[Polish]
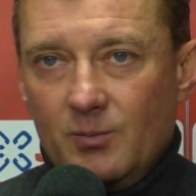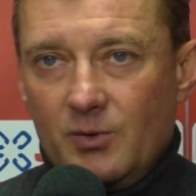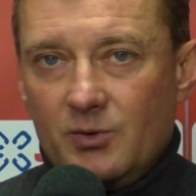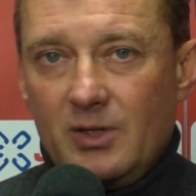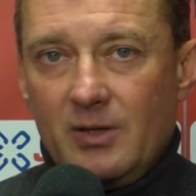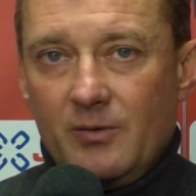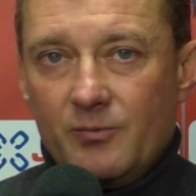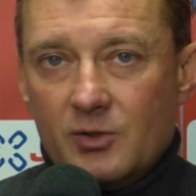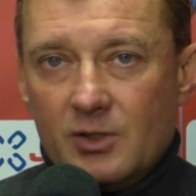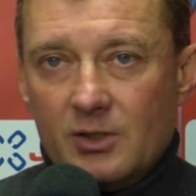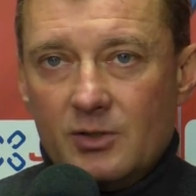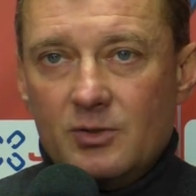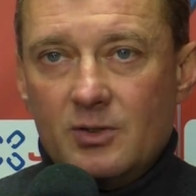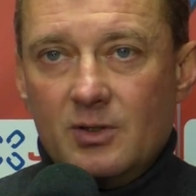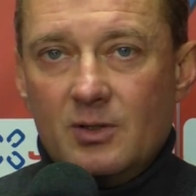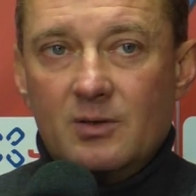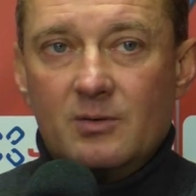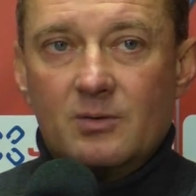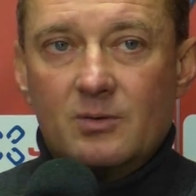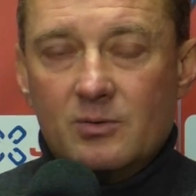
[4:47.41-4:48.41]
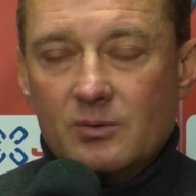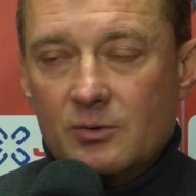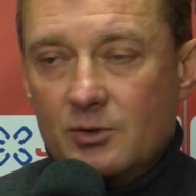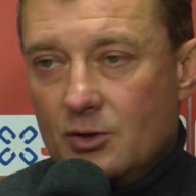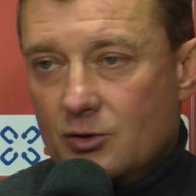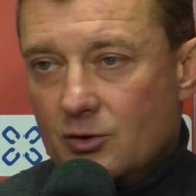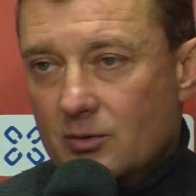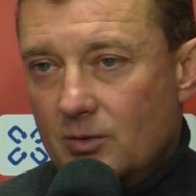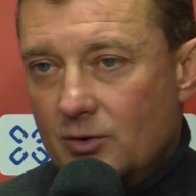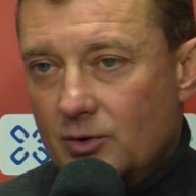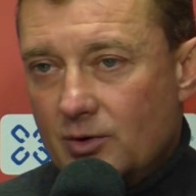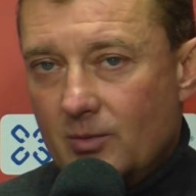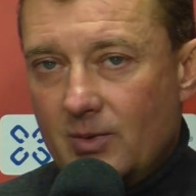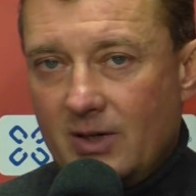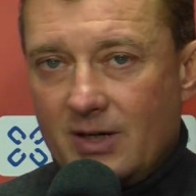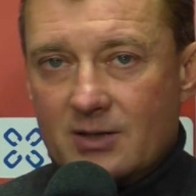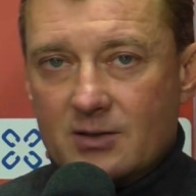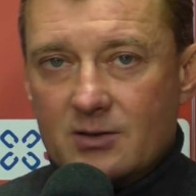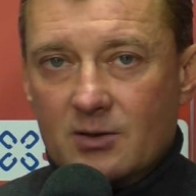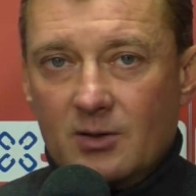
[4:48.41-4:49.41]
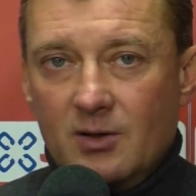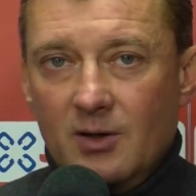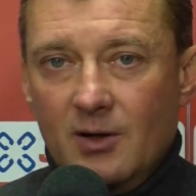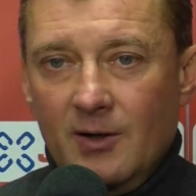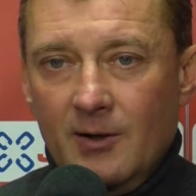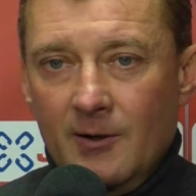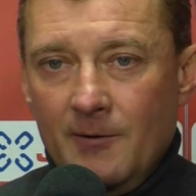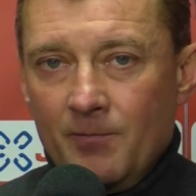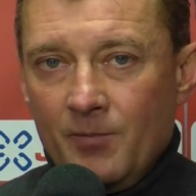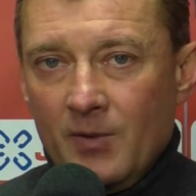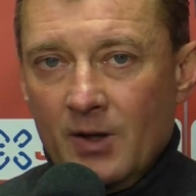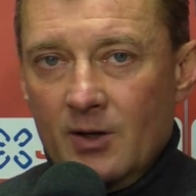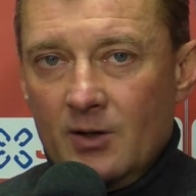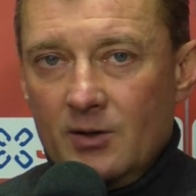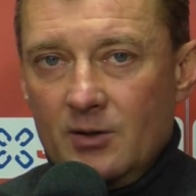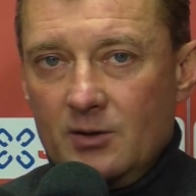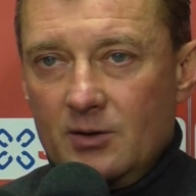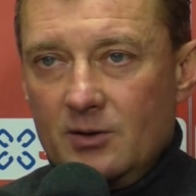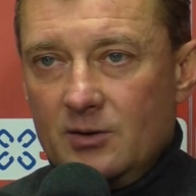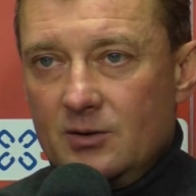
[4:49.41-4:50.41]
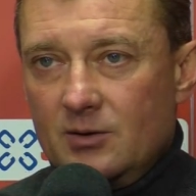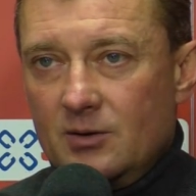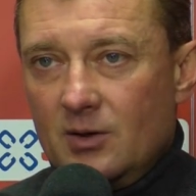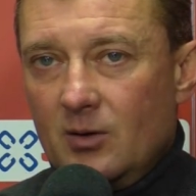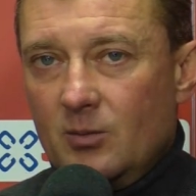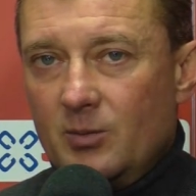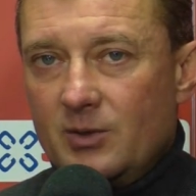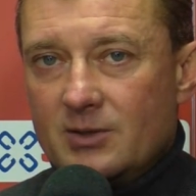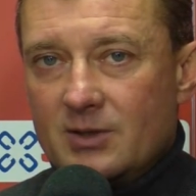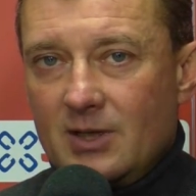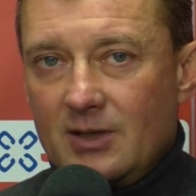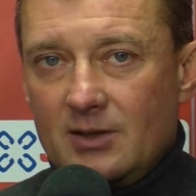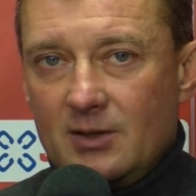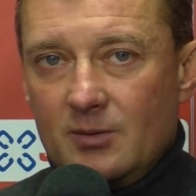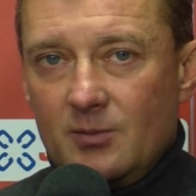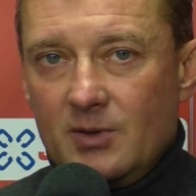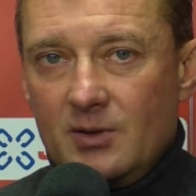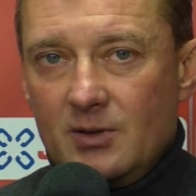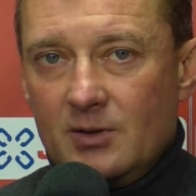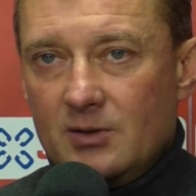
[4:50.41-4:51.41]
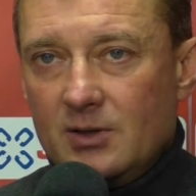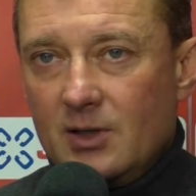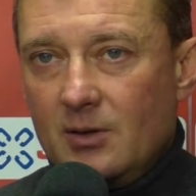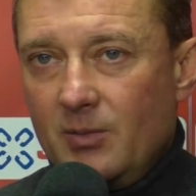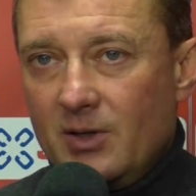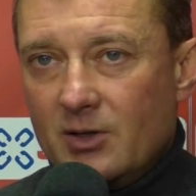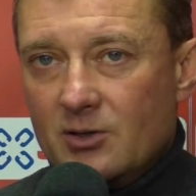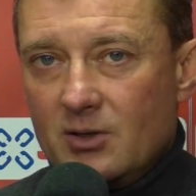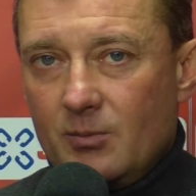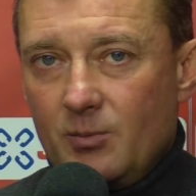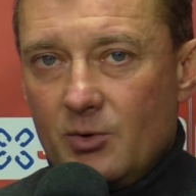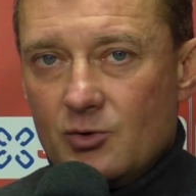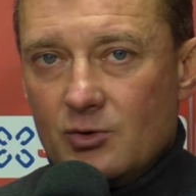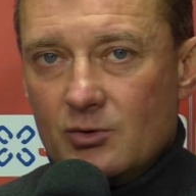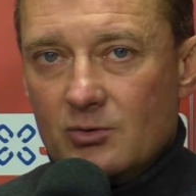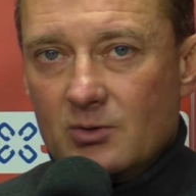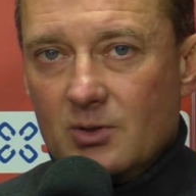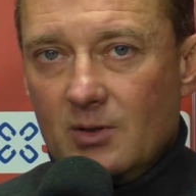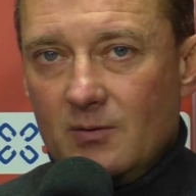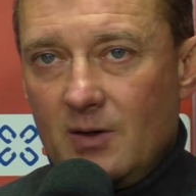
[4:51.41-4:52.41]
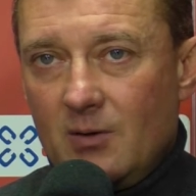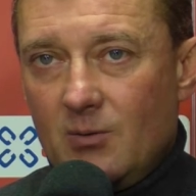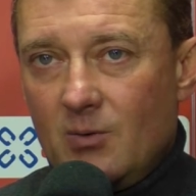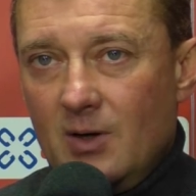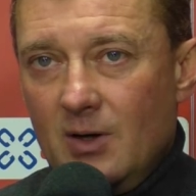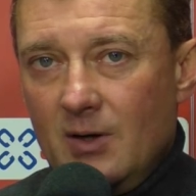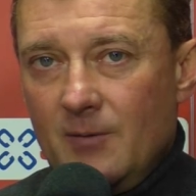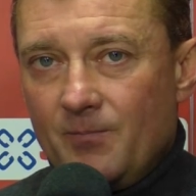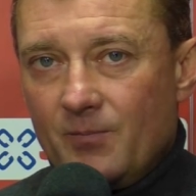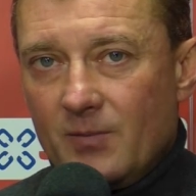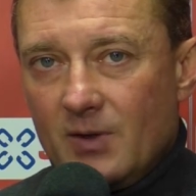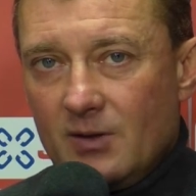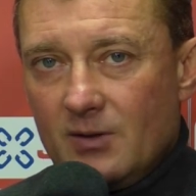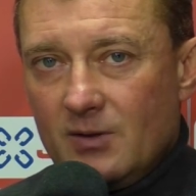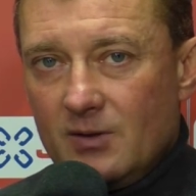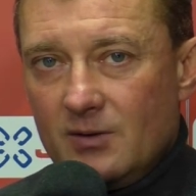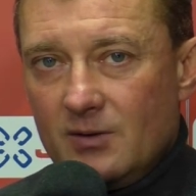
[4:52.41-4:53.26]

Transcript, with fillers: powiedziałem wcześniej, cieszymy się bardzo i, i oby zatem ten mecz zapoczątkował y,